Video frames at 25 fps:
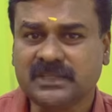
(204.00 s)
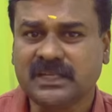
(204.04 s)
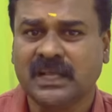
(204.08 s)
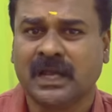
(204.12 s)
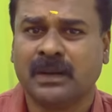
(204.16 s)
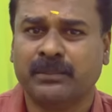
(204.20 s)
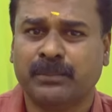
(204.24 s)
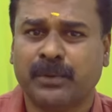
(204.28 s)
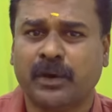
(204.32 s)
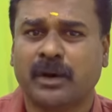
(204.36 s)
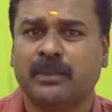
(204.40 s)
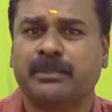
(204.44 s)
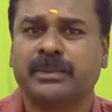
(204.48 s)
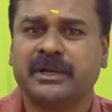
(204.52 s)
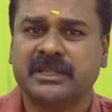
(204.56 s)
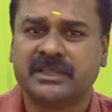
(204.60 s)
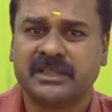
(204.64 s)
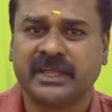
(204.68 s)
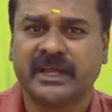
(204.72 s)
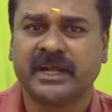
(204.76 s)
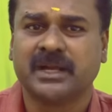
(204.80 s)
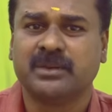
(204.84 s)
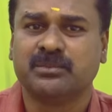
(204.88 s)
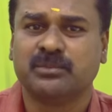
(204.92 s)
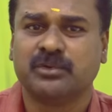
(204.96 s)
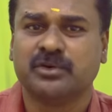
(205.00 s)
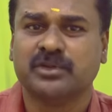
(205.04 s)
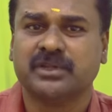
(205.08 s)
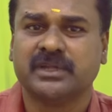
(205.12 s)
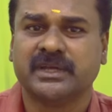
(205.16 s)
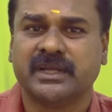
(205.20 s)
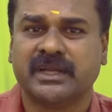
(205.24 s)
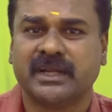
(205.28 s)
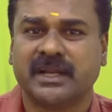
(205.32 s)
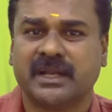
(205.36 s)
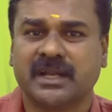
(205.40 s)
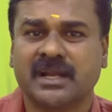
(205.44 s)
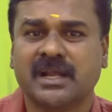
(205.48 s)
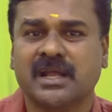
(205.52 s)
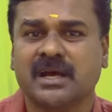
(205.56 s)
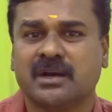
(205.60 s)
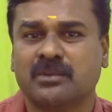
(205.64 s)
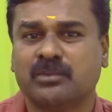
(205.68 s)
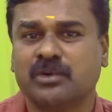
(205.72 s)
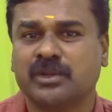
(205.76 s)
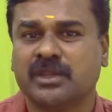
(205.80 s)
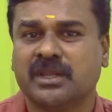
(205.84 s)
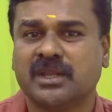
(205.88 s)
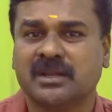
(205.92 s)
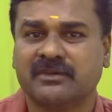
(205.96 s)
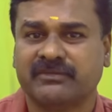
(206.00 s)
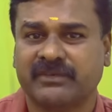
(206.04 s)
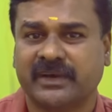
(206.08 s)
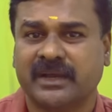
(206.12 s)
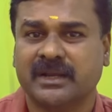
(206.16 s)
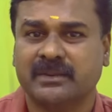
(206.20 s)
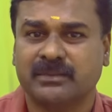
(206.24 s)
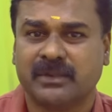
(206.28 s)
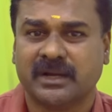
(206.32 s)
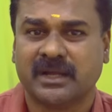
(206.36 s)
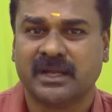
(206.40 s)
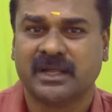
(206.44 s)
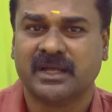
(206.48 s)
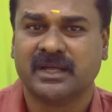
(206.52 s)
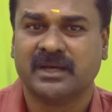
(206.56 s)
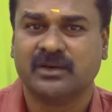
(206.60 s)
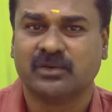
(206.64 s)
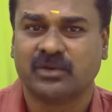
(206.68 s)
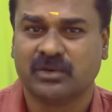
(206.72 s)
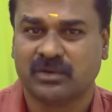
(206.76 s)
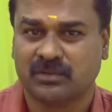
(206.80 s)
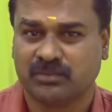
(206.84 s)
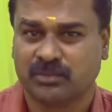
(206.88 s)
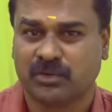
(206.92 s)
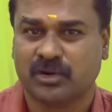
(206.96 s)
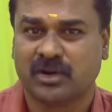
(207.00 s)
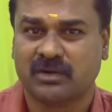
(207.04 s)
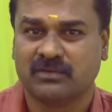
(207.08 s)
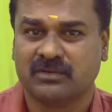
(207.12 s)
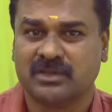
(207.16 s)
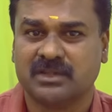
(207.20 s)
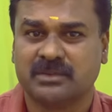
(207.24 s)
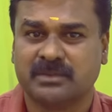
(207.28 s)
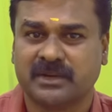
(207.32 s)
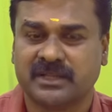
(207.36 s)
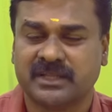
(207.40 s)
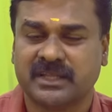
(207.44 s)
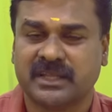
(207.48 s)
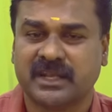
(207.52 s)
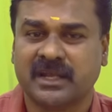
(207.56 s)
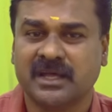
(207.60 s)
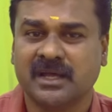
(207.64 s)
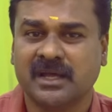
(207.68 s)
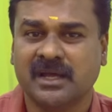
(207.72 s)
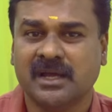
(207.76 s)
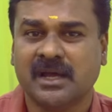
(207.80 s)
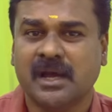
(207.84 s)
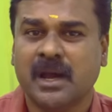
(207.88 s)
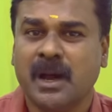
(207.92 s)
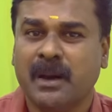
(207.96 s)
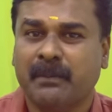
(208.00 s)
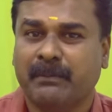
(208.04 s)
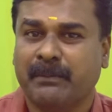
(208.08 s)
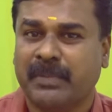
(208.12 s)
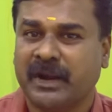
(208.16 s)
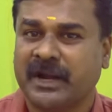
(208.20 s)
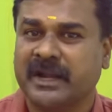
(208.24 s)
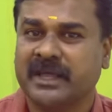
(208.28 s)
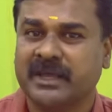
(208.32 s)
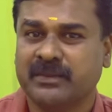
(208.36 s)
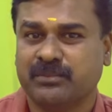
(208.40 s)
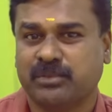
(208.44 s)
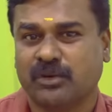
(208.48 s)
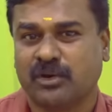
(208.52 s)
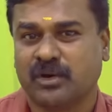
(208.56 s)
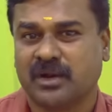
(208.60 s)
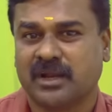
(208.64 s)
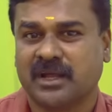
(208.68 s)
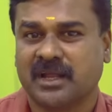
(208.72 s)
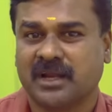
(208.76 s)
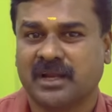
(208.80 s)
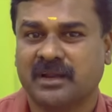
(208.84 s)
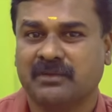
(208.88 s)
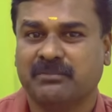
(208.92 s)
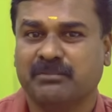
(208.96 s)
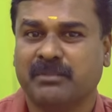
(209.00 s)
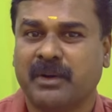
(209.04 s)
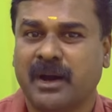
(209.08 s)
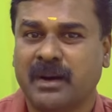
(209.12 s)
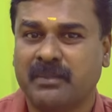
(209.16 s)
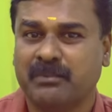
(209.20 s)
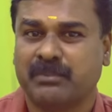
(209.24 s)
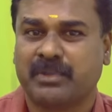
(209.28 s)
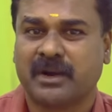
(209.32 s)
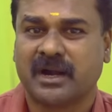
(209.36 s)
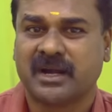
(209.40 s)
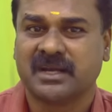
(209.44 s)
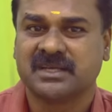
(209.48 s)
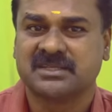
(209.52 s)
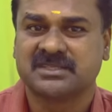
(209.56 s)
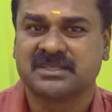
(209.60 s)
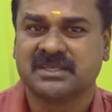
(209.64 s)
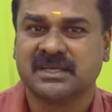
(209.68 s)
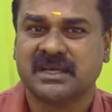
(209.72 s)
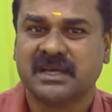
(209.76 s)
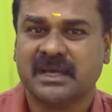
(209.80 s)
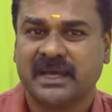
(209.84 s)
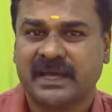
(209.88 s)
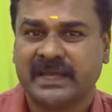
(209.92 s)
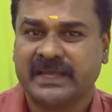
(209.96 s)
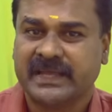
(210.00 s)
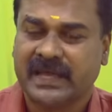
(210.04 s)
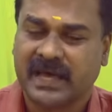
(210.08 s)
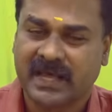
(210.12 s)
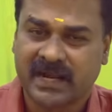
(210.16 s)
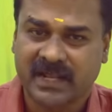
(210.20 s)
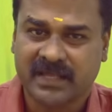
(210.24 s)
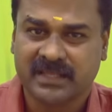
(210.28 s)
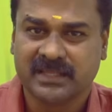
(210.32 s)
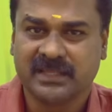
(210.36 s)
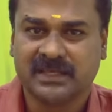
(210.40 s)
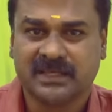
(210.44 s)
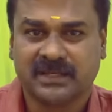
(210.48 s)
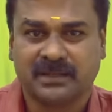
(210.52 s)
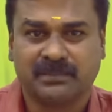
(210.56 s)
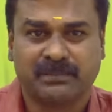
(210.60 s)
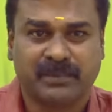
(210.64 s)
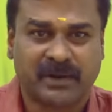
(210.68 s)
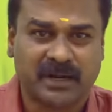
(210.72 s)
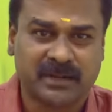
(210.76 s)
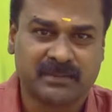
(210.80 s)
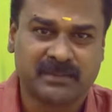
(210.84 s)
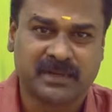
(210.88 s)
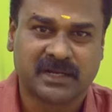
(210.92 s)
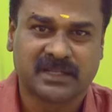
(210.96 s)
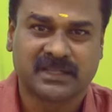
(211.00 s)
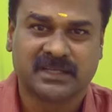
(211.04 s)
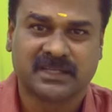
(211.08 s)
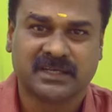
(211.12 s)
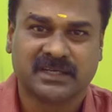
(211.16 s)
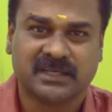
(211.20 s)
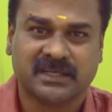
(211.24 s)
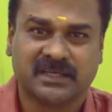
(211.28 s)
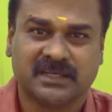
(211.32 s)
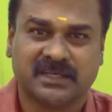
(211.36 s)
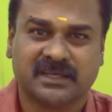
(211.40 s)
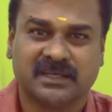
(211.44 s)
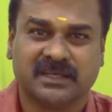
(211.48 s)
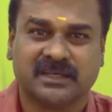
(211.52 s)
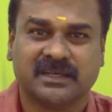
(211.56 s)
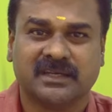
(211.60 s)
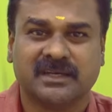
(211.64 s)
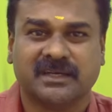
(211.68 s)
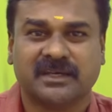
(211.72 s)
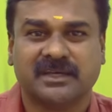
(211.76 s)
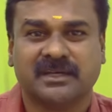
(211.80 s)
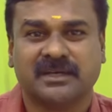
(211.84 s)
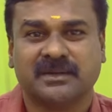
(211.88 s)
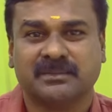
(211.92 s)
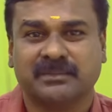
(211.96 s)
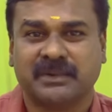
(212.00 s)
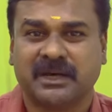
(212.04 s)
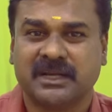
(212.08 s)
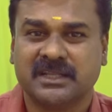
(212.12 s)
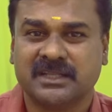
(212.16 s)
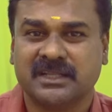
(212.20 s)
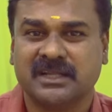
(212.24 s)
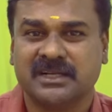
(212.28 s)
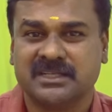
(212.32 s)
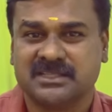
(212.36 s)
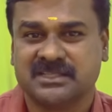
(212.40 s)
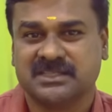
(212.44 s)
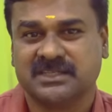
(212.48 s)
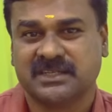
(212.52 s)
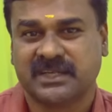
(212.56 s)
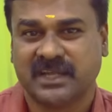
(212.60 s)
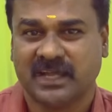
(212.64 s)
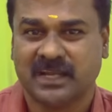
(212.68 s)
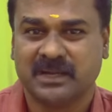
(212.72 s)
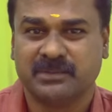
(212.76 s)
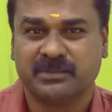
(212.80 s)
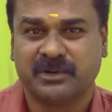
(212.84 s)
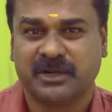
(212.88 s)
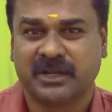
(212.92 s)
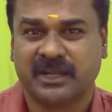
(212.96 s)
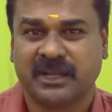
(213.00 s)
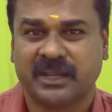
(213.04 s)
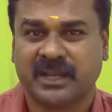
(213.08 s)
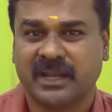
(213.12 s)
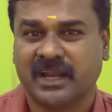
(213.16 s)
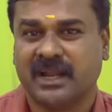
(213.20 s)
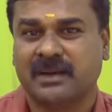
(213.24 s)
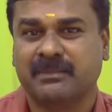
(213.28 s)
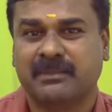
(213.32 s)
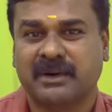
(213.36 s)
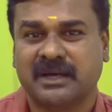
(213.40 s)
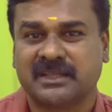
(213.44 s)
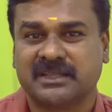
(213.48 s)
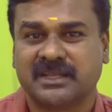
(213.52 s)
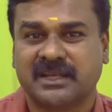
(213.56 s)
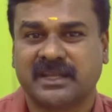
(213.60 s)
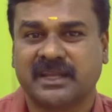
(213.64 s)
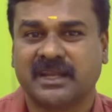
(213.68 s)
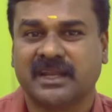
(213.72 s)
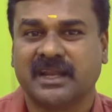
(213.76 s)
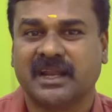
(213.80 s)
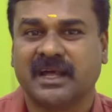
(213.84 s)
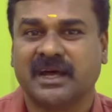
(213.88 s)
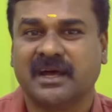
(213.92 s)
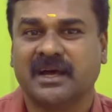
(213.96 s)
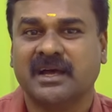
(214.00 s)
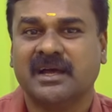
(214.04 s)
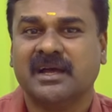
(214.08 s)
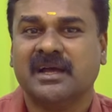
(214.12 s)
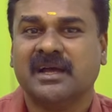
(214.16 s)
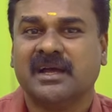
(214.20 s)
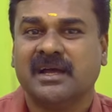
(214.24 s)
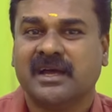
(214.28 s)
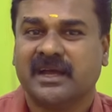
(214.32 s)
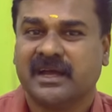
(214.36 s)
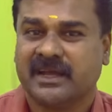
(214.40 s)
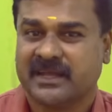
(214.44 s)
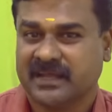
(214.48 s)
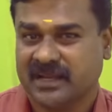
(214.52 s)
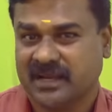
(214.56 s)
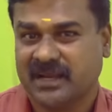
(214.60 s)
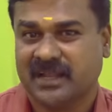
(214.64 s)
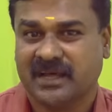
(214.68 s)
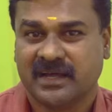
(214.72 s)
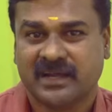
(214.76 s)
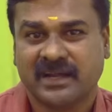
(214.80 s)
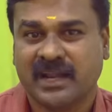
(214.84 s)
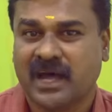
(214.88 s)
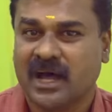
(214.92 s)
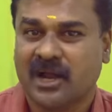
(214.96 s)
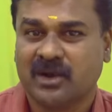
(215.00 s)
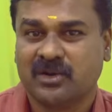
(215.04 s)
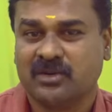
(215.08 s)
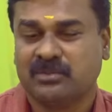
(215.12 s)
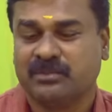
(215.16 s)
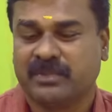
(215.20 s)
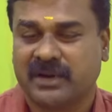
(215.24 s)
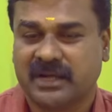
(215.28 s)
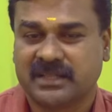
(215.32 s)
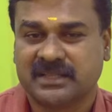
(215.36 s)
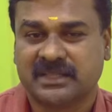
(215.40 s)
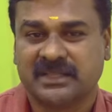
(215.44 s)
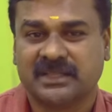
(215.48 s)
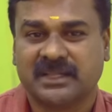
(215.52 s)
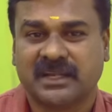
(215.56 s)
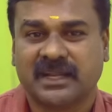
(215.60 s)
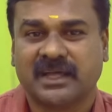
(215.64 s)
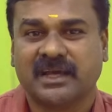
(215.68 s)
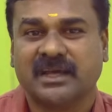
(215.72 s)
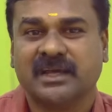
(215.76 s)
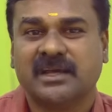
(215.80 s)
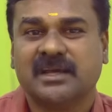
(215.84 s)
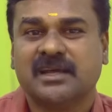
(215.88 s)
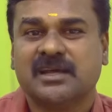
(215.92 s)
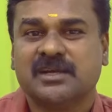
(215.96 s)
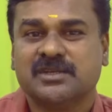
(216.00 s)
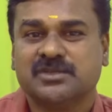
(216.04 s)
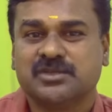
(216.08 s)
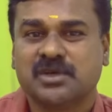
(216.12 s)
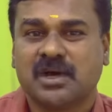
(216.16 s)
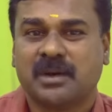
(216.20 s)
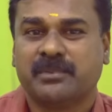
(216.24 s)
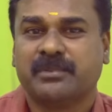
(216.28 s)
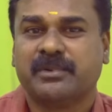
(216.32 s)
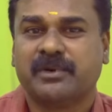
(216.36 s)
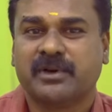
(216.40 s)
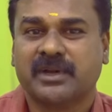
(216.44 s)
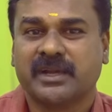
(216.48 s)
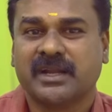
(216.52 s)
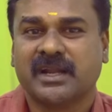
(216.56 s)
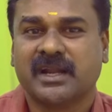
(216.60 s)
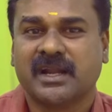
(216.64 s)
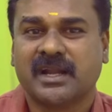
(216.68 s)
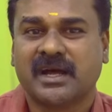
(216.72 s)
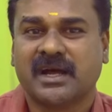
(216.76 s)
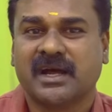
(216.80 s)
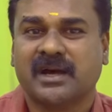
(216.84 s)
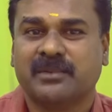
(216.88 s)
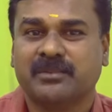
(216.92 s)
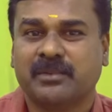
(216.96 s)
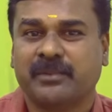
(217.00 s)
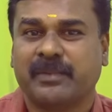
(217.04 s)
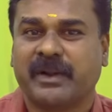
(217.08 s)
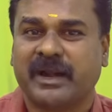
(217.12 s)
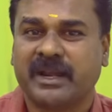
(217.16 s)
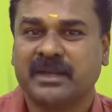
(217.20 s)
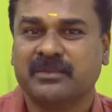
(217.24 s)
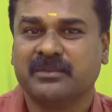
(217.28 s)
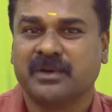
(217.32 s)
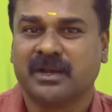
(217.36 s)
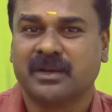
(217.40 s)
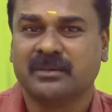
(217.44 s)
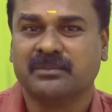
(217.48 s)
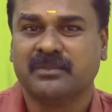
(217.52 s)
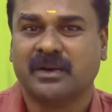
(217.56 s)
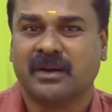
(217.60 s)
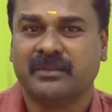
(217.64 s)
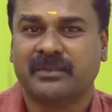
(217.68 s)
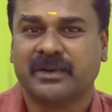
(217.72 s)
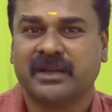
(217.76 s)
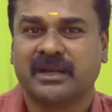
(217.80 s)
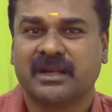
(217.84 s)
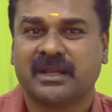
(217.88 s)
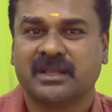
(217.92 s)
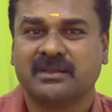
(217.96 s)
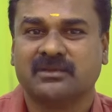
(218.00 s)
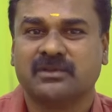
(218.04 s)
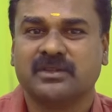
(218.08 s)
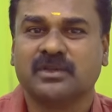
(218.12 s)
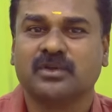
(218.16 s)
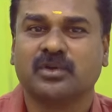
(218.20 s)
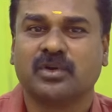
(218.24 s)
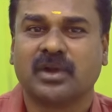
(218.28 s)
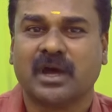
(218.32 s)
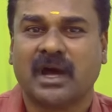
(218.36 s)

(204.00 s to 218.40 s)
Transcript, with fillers: அப்போ அப்படி தேடும் போது என்னென்னா நாங்கள் முதல்ல ஃபைன் பண்ண ஒரு பொருள் வந்து பார்த்திங்கன்னா பனை பொருட்கள் பாம் ப்ராடக்ட்ஸ் யாராவது பனைமரத்துக்கு மருந்து அடித்து கேள்விப்பட்டிருக்கீங்களா பார்த்துருக்கீங்களா இல்லை நானும் பார்த்ததில்ல ஸோ அப்போ என்னென்னா அப்போ பனைமரம் அப்படின்றது வந்து ஒரு